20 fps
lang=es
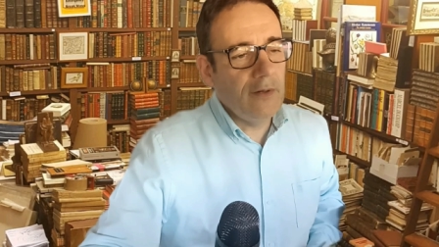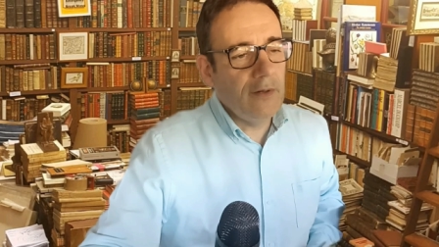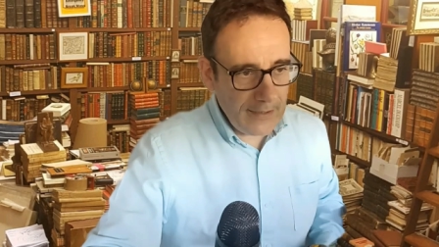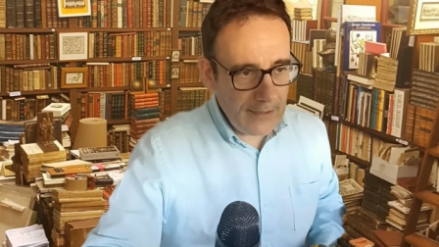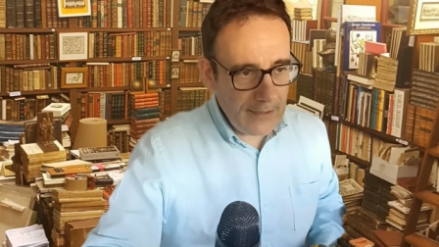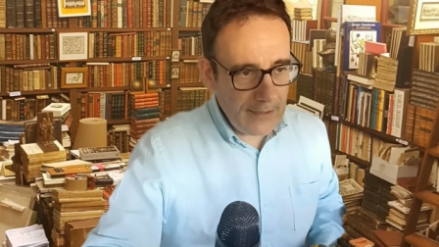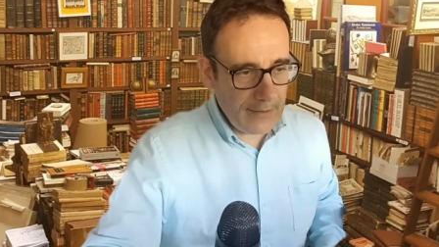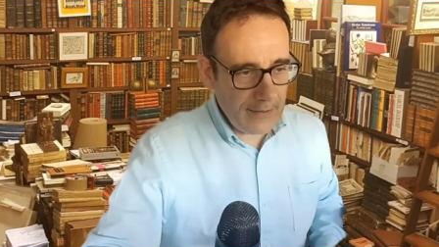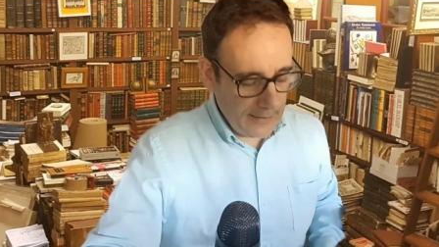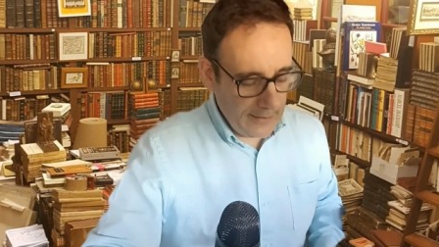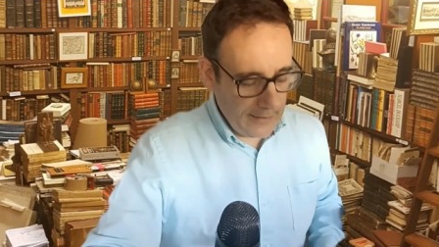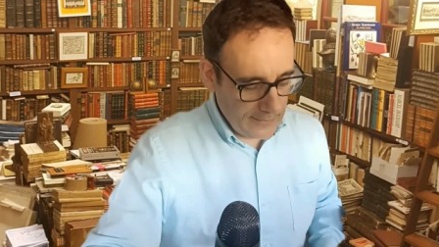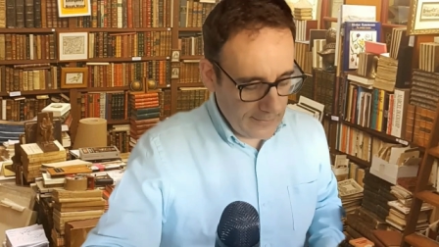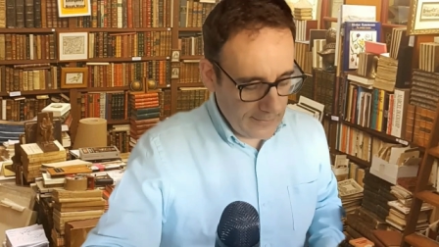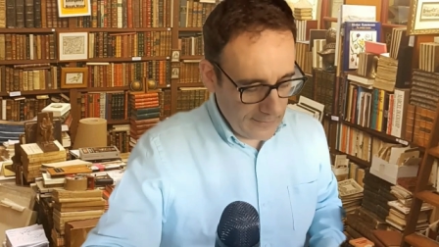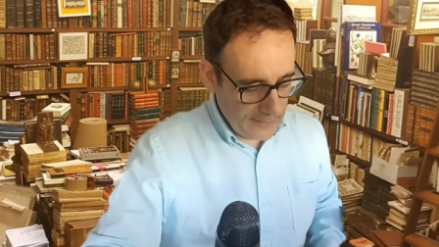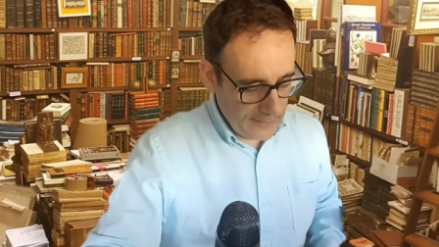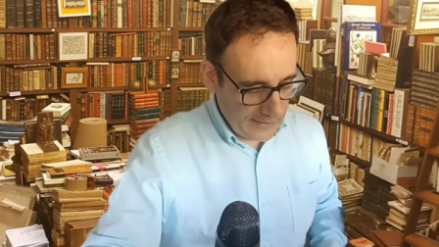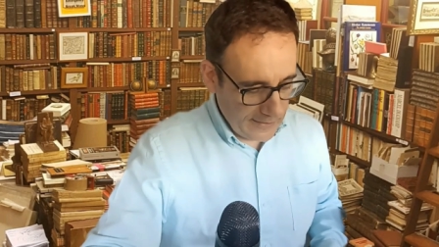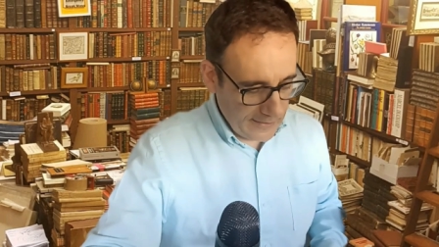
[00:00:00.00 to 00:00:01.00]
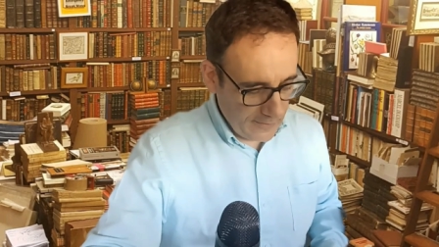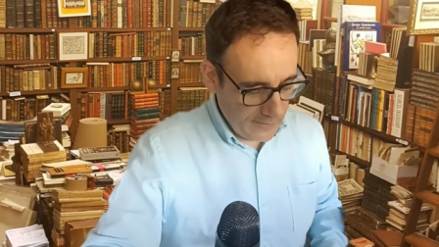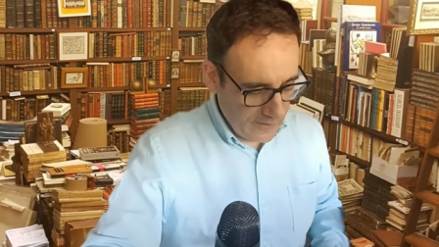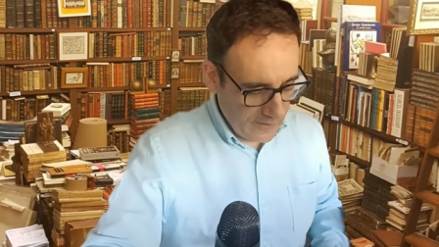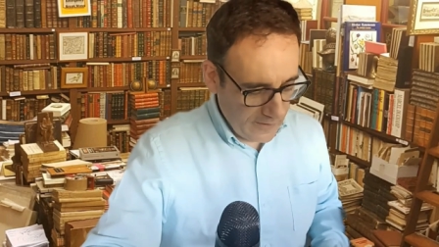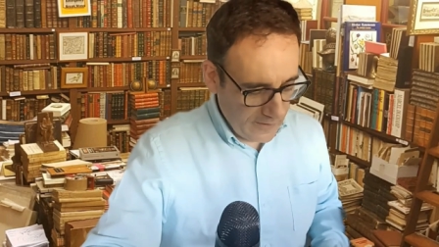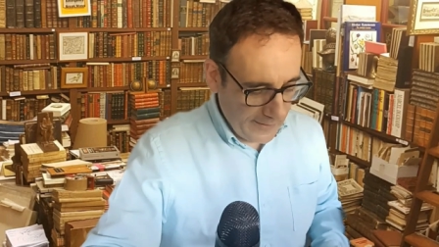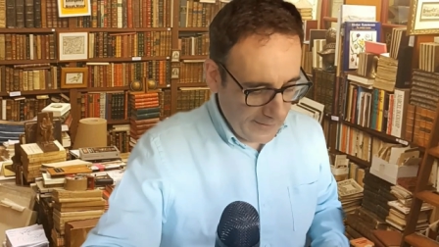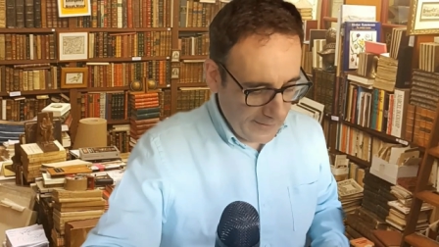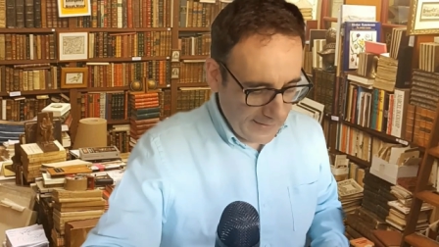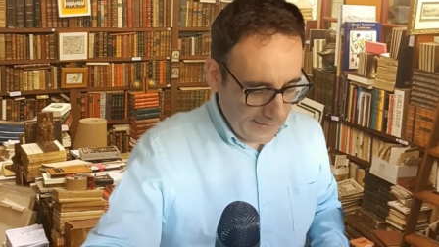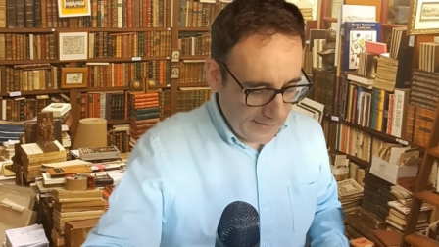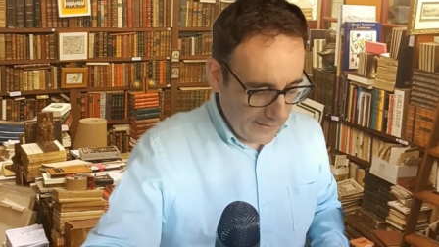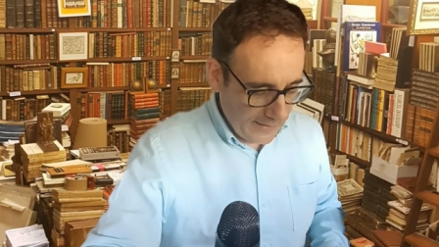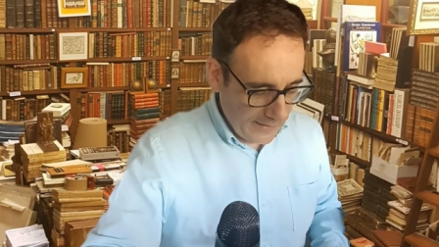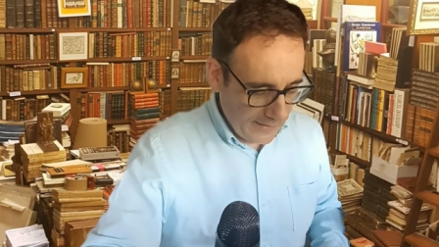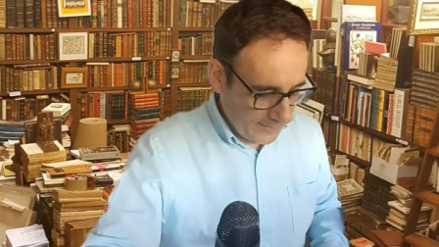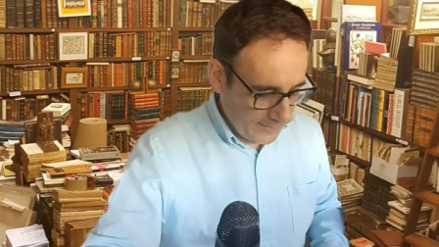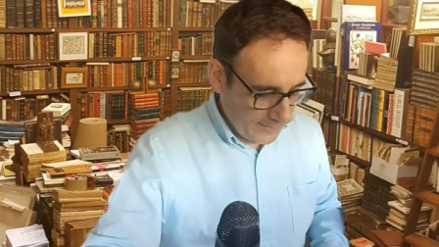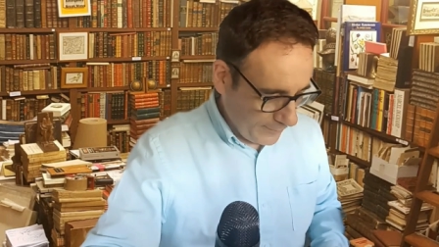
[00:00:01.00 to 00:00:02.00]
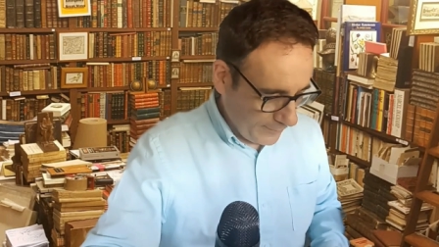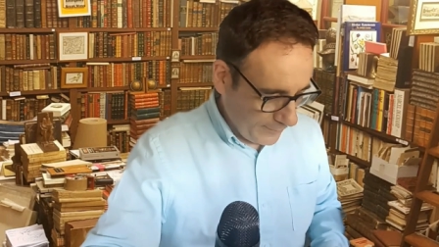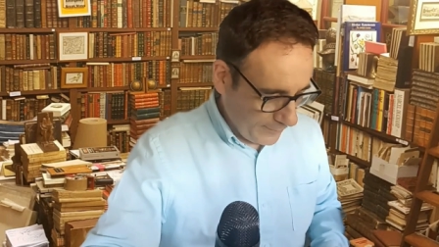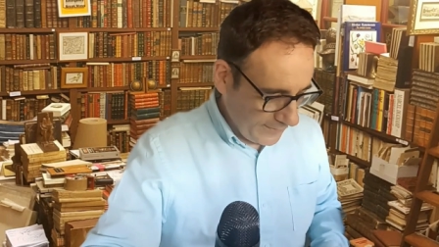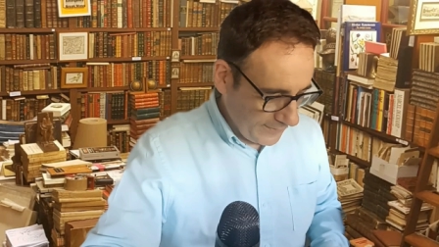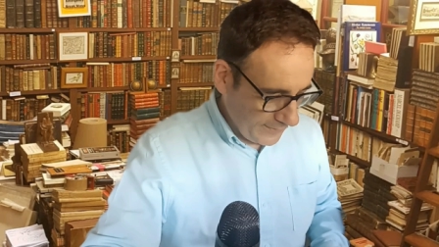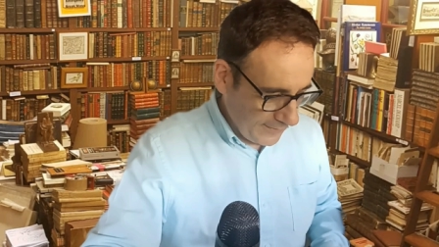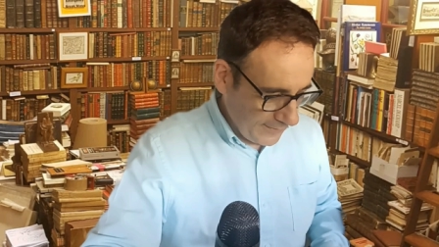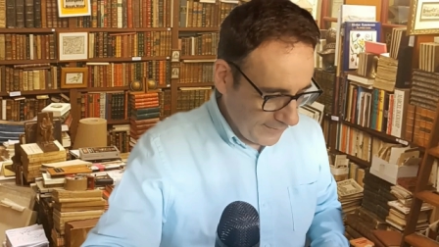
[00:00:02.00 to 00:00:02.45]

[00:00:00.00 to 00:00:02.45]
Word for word: y esto es lo que tengo que mirar aquí, que lo tengo apuntado,